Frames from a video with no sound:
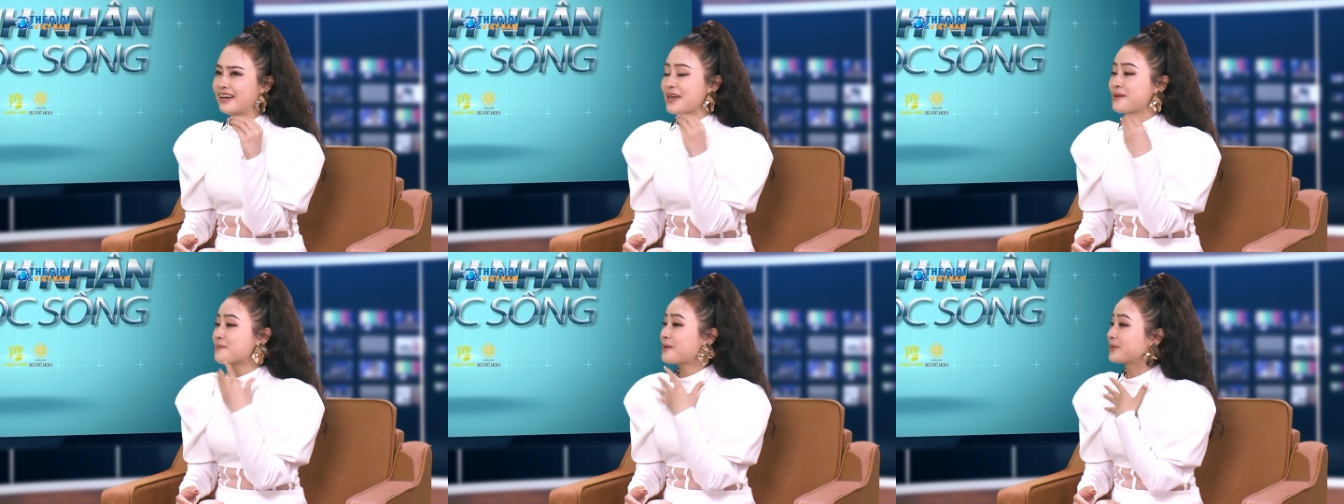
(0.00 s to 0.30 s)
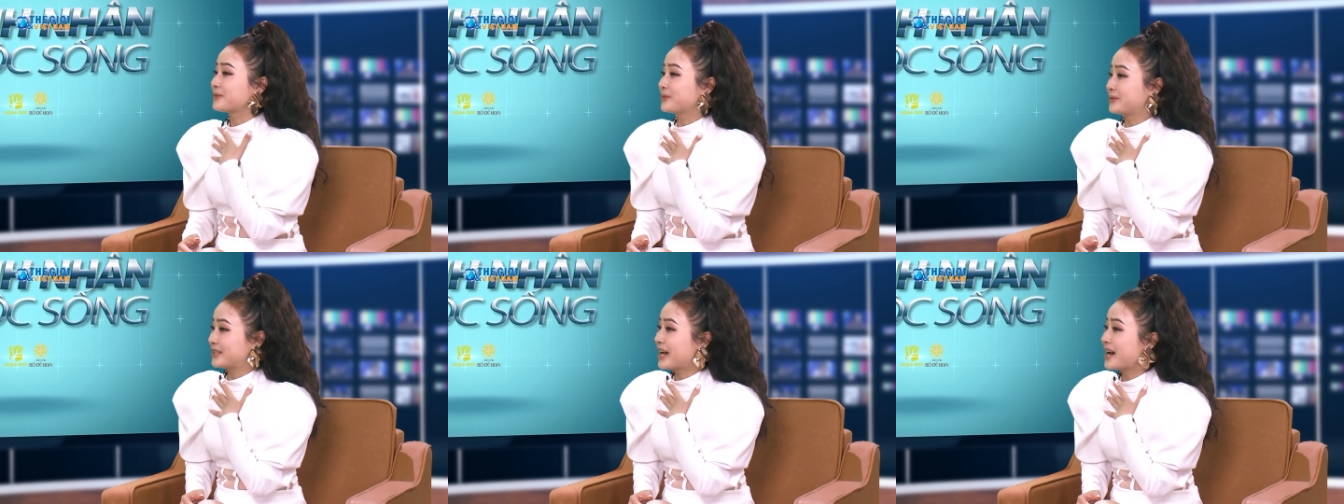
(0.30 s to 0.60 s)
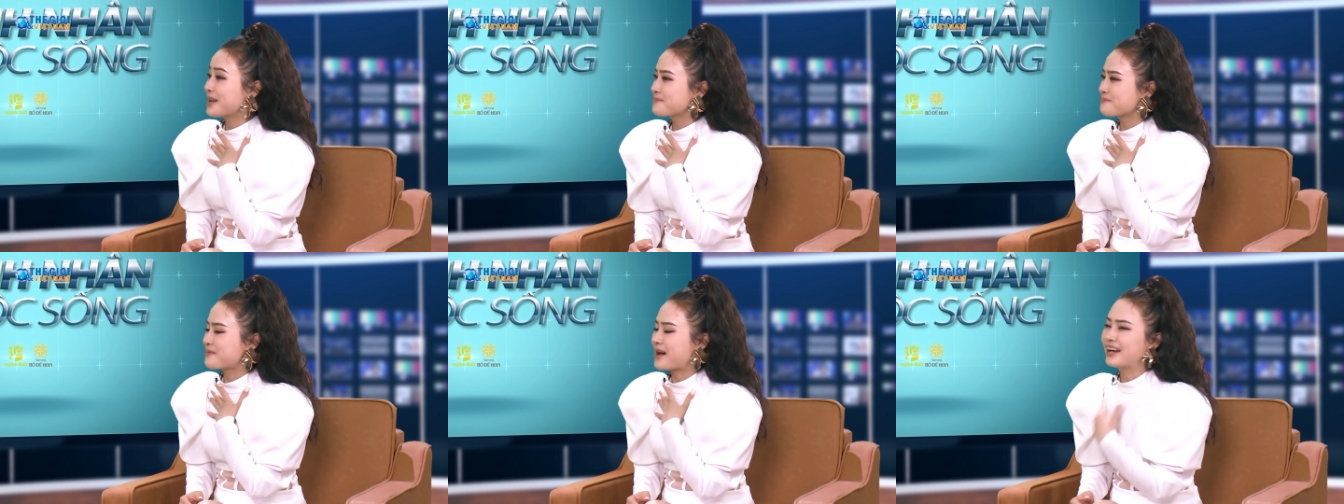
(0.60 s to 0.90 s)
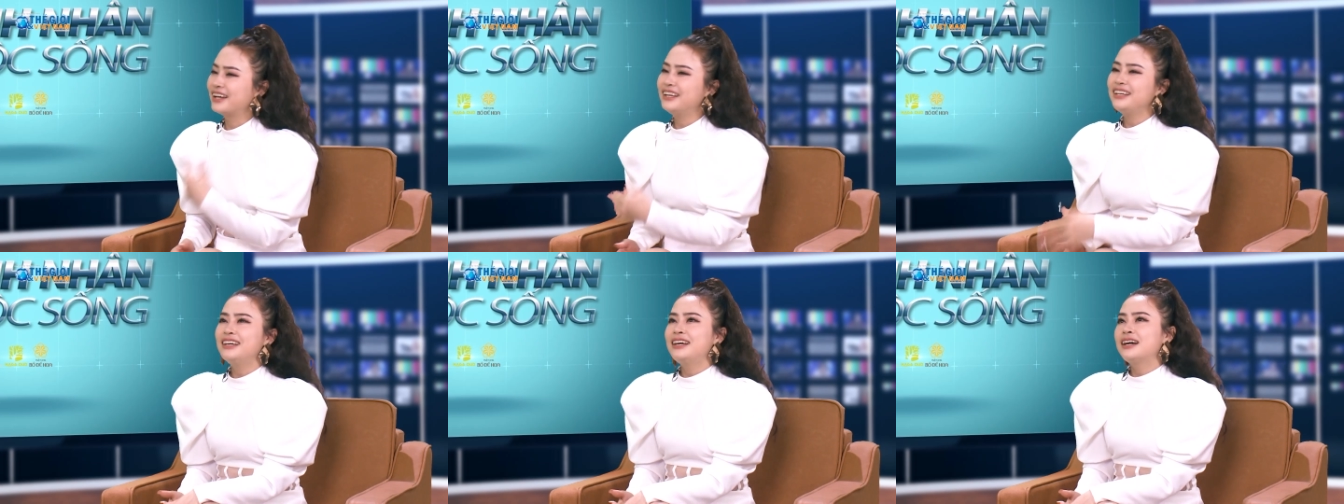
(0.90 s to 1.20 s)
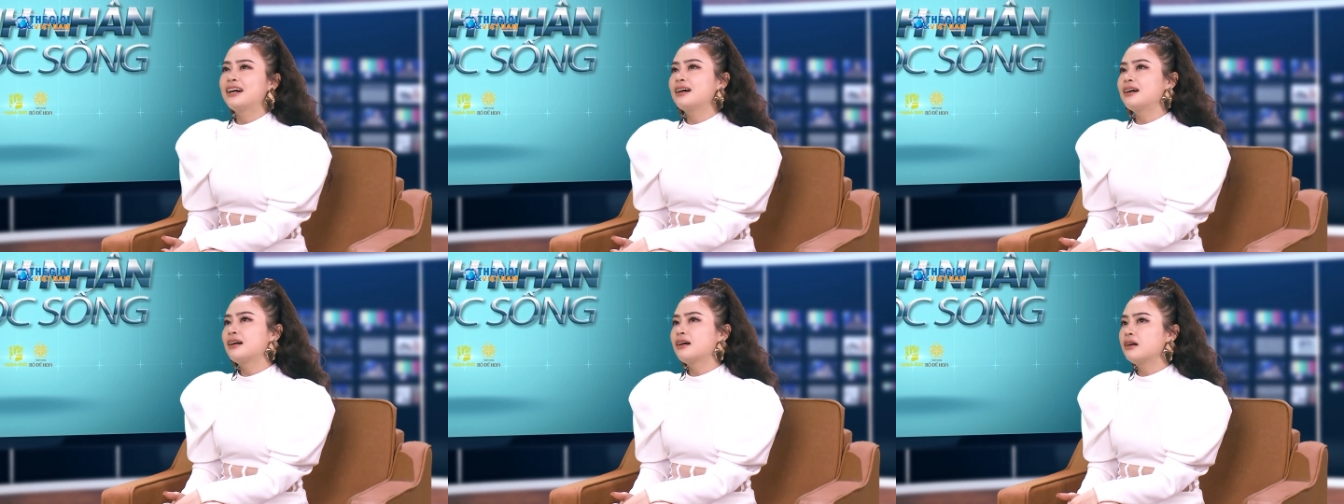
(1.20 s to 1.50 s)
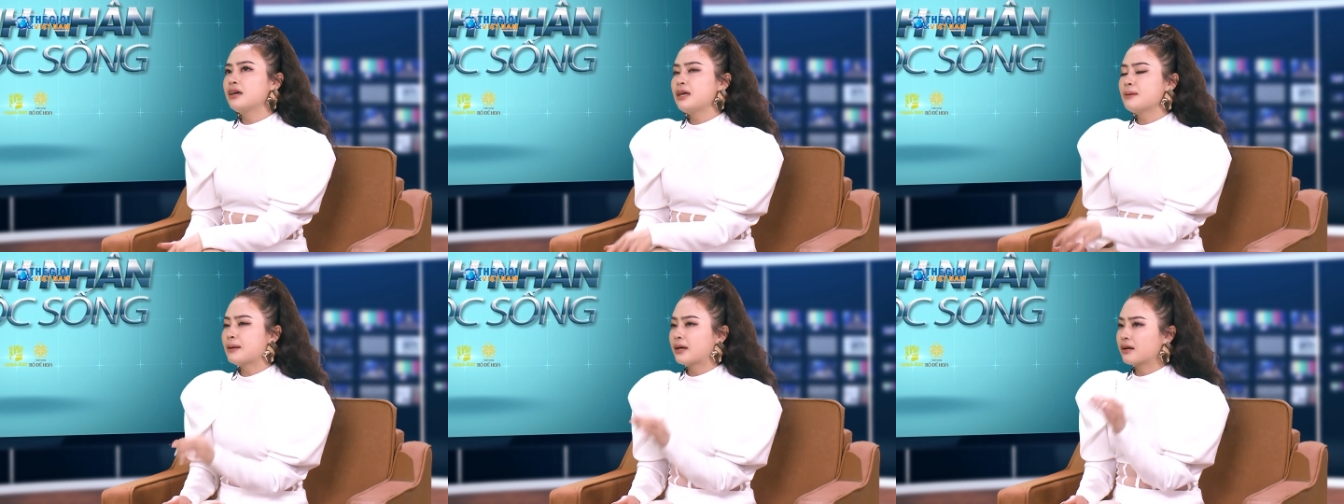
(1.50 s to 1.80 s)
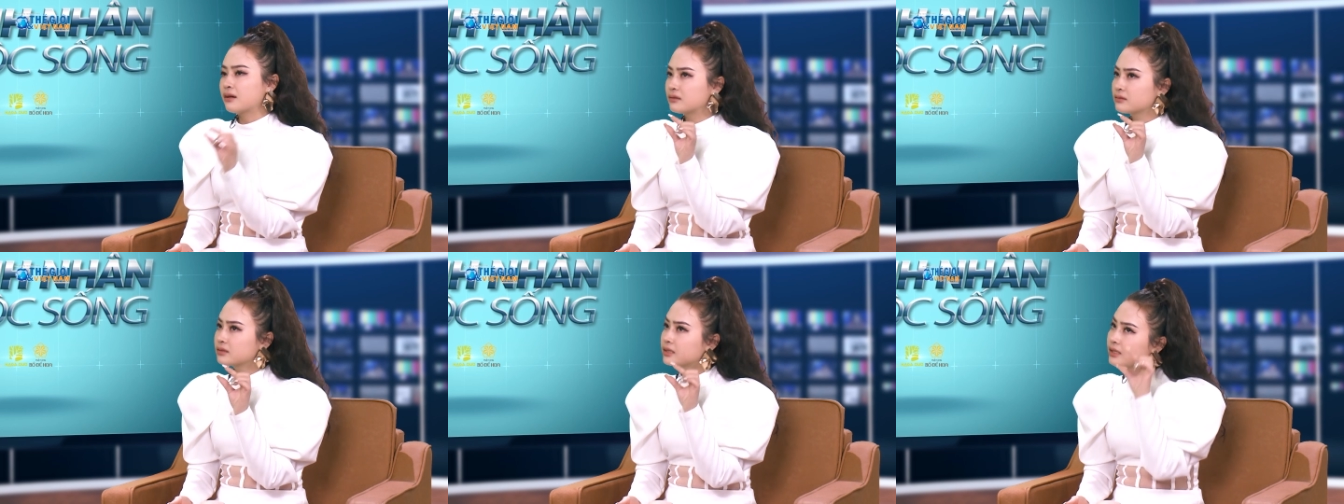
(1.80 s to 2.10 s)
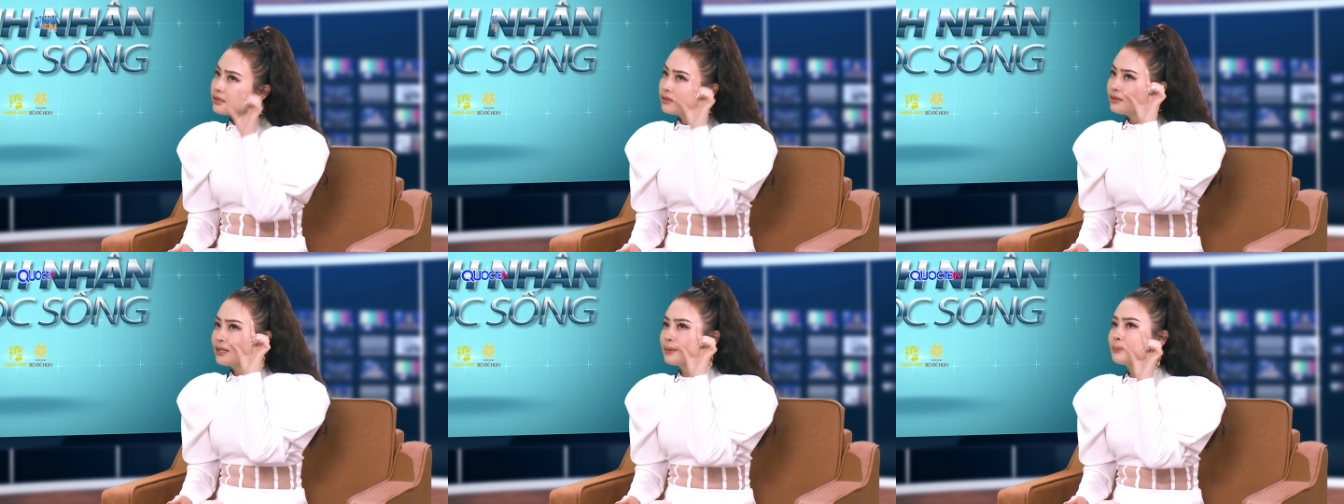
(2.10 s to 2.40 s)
em là tuổi thân mà, em là con khỉ,